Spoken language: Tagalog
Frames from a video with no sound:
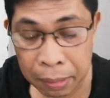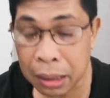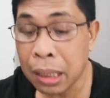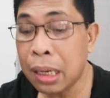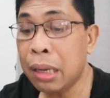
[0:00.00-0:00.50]

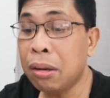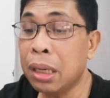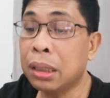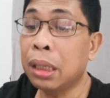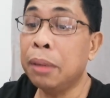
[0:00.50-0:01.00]
Matindi
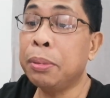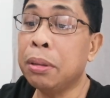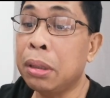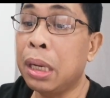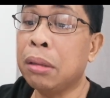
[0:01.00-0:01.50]
yung
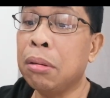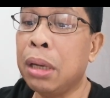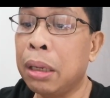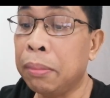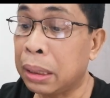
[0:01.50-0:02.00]
description dito
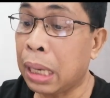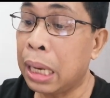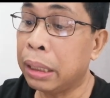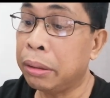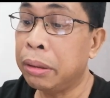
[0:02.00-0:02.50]
niya. Ano.
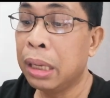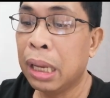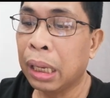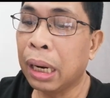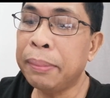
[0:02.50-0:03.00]
Basahin ko.
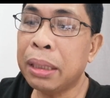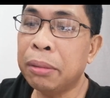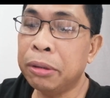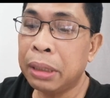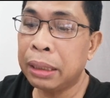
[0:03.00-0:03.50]

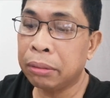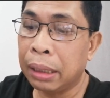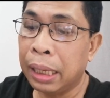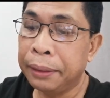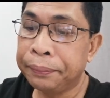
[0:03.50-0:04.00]
Iramin ko muna ito,
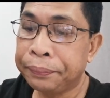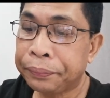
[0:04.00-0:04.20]
ha? Ah.